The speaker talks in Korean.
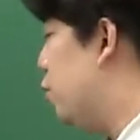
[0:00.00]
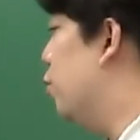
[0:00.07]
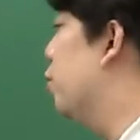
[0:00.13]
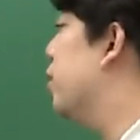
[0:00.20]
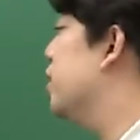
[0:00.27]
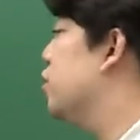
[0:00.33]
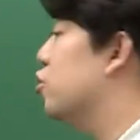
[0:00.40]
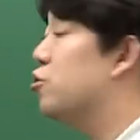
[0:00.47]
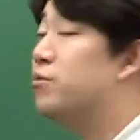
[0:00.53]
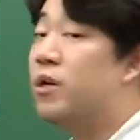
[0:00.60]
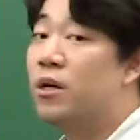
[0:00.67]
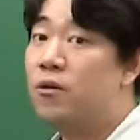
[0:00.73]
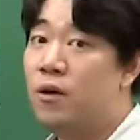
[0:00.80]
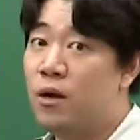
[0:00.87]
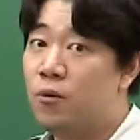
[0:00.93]
이렇게 써주면
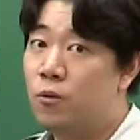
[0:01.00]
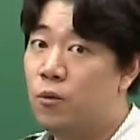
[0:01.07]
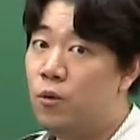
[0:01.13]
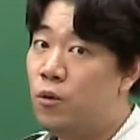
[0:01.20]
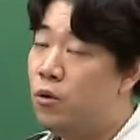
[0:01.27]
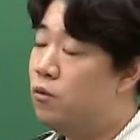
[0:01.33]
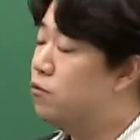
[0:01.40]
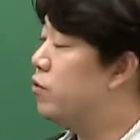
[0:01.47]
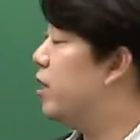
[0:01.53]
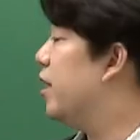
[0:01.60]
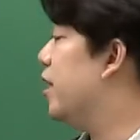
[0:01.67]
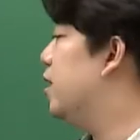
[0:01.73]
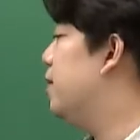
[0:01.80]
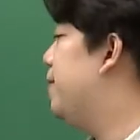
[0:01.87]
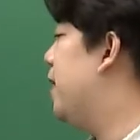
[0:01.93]
될 것 같고 우리가
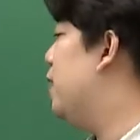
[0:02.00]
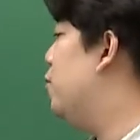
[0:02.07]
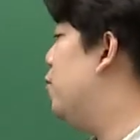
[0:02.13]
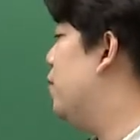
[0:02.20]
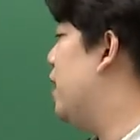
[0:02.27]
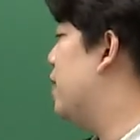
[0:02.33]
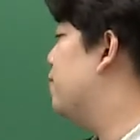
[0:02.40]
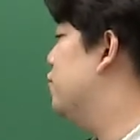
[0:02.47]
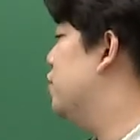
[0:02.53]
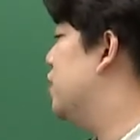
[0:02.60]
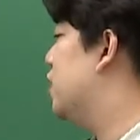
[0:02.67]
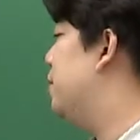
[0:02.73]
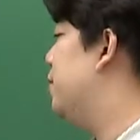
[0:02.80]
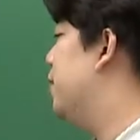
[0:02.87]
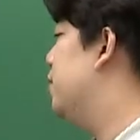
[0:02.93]
얘를 8로
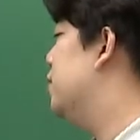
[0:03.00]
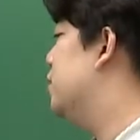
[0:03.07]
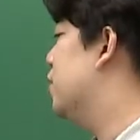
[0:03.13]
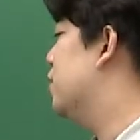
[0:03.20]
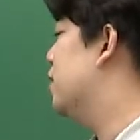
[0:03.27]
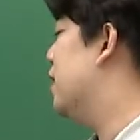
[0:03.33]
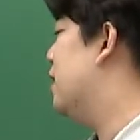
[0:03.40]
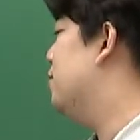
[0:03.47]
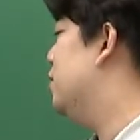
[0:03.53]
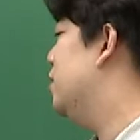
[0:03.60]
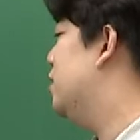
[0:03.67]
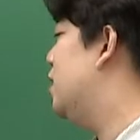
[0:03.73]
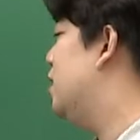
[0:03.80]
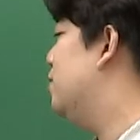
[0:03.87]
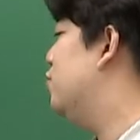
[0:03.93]
약분시키면 정답은
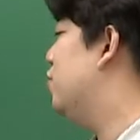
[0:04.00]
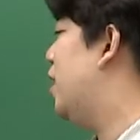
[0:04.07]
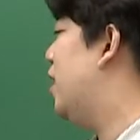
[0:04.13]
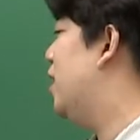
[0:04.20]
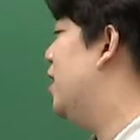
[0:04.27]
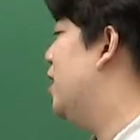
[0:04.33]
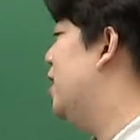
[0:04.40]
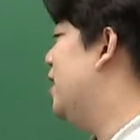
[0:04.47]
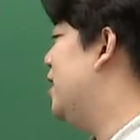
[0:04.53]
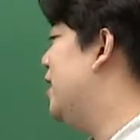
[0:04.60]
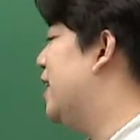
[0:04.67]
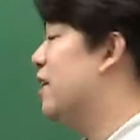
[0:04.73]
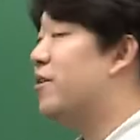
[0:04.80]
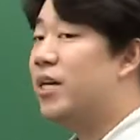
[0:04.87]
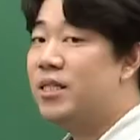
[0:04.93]
7분의
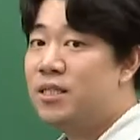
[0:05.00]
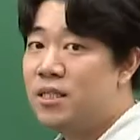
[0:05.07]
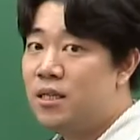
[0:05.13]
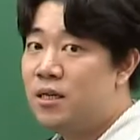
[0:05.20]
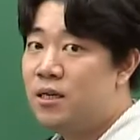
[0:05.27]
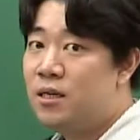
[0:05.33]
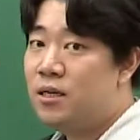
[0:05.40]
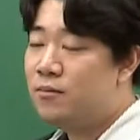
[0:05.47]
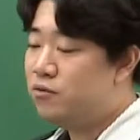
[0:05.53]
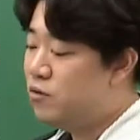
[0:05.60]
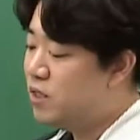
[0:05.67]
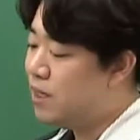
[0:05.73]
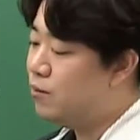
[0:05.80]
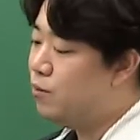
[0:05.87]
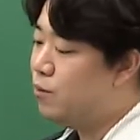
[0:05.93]
2가 되겠지.
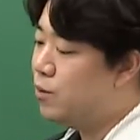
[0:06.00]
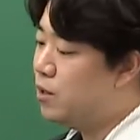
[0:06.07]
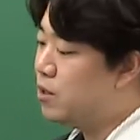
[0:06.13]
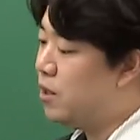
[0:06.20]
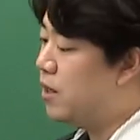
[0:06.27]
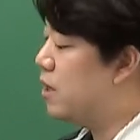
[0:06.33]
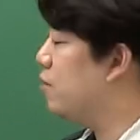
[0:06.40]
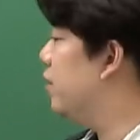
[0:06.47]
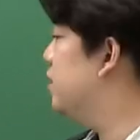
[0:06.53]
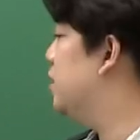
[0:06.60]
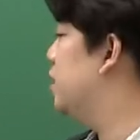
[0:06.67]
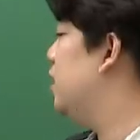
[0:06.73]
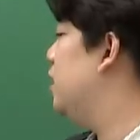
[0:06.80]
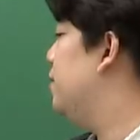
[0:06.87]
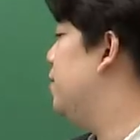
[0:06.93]
분자 분모를 더하라고
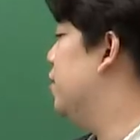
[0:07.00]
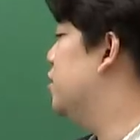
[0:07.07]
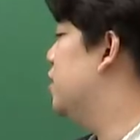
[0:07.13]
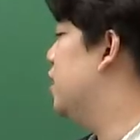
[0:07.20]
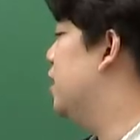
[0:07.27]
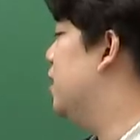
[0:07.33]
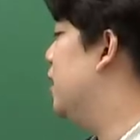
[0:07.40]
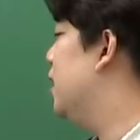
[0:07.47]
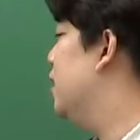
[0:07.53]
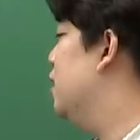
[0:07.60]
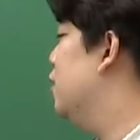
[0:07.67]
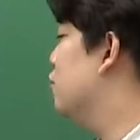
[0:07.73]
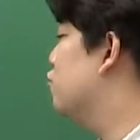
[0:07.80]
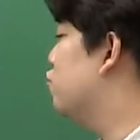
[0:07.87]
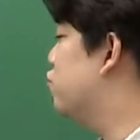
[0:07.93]
했으니 몇이 된다?
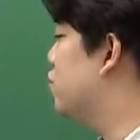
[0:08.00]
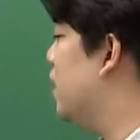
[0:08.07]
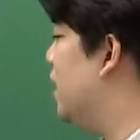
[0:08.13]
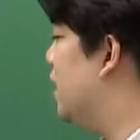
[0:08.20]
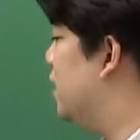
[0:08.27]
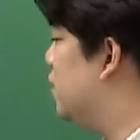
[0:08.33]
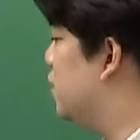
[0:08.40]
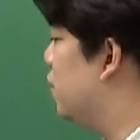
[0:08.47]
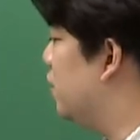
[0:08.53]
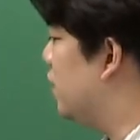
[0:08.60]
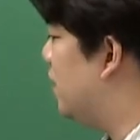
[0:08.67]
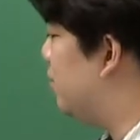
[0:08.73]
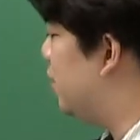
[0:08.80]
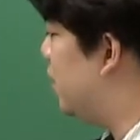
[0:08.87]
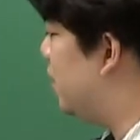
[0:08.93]
9가
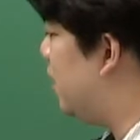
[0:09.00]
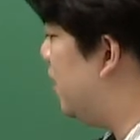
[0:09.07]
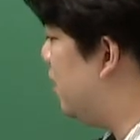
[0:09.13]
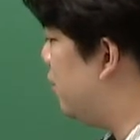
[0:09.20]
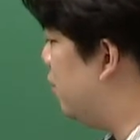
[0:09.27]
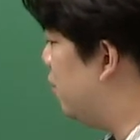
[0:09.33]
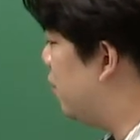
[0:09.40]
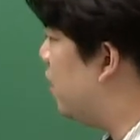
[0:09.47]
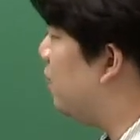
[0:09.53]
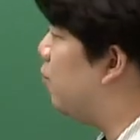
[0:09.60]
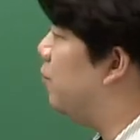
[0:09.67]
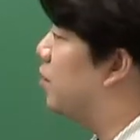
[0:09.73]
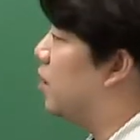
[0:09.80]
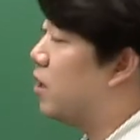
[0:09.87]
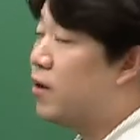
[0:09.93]
정답이 된다. 이렇게
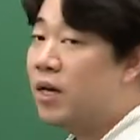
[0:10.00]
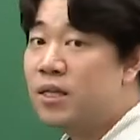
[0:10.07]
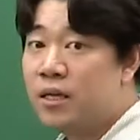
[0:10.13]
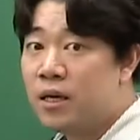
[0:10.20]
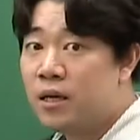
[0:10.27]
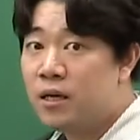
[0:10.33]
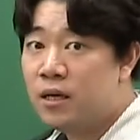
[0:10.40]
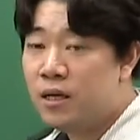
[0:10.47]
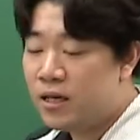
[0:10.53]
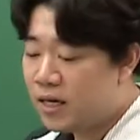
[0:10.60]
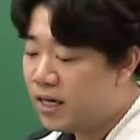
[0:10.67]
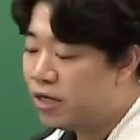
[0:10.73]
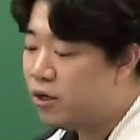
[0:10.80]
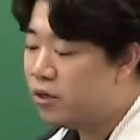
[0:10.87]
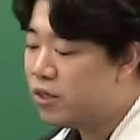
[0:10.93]
보면 될 것 같아. 그러니까
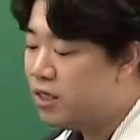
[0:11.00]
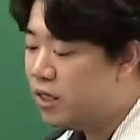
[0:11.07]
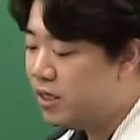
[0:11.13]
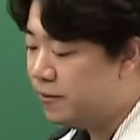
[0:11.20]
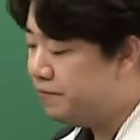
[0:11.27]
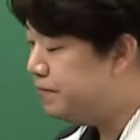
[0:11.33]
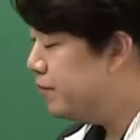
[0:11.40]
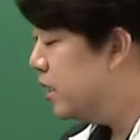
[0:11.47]
이거를